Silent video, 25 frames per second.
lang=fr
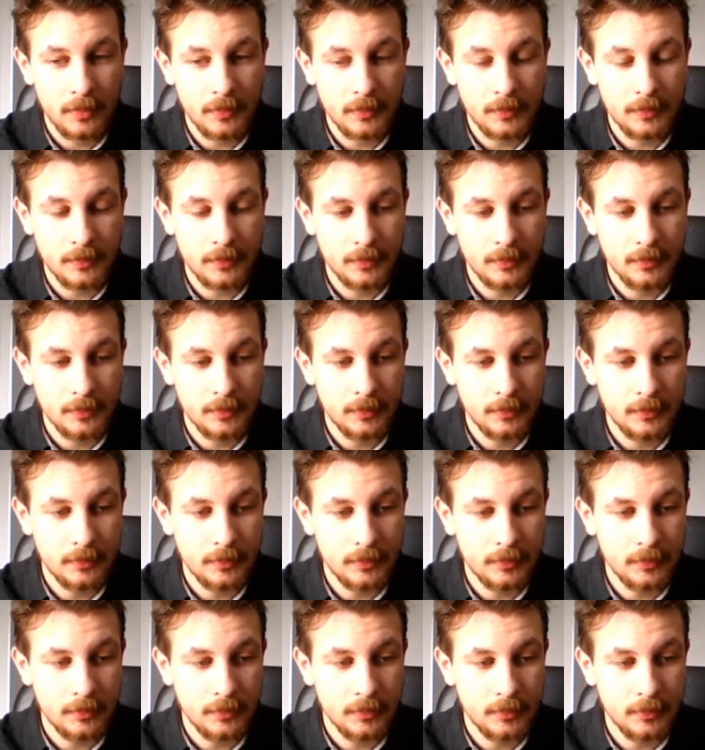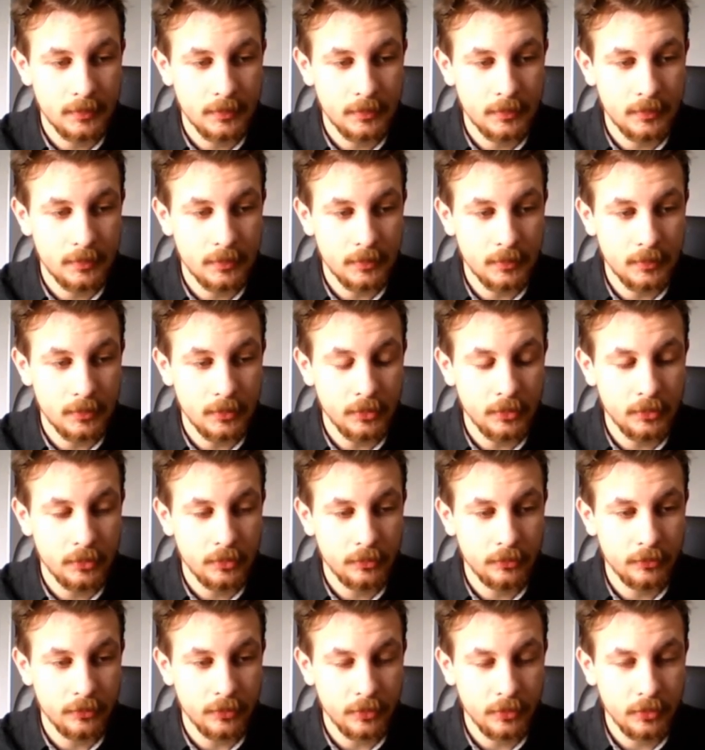Euh,
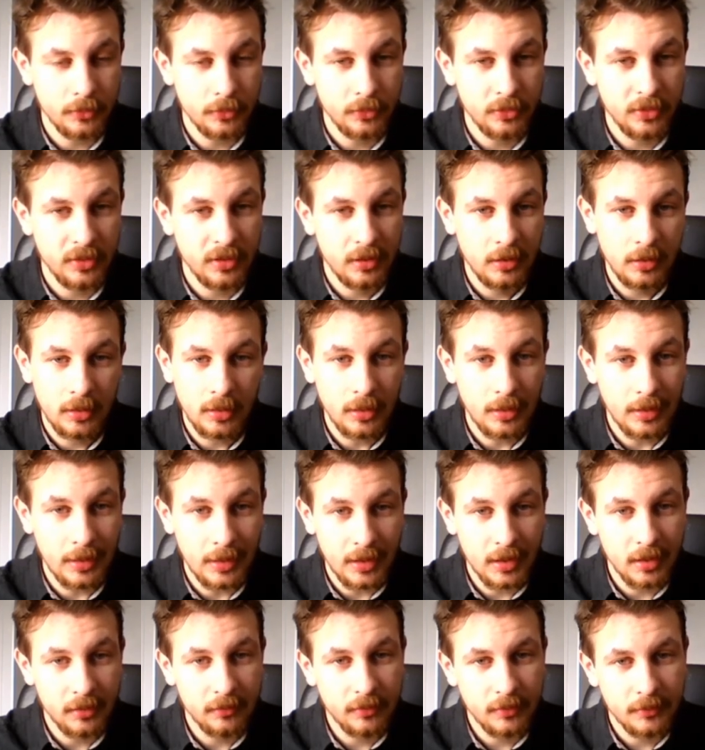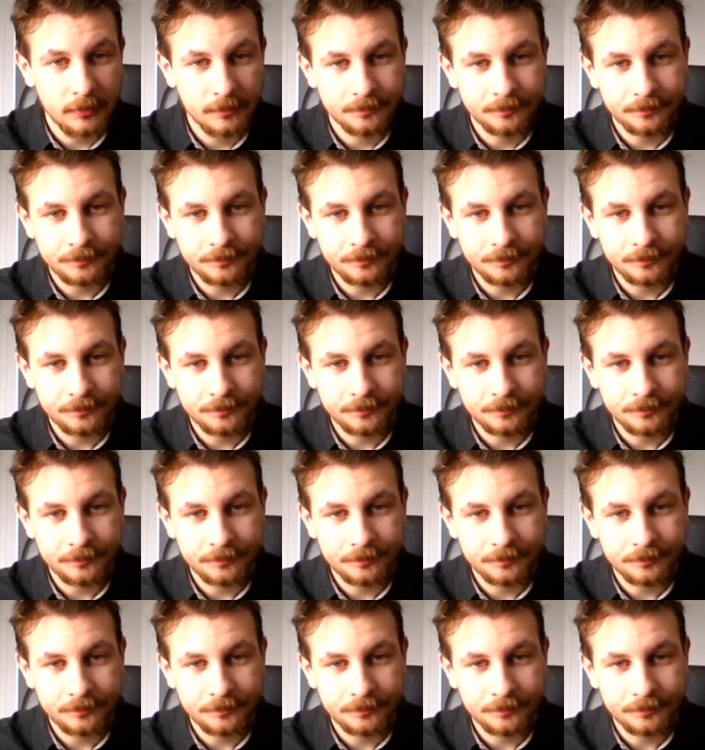le vendredi live.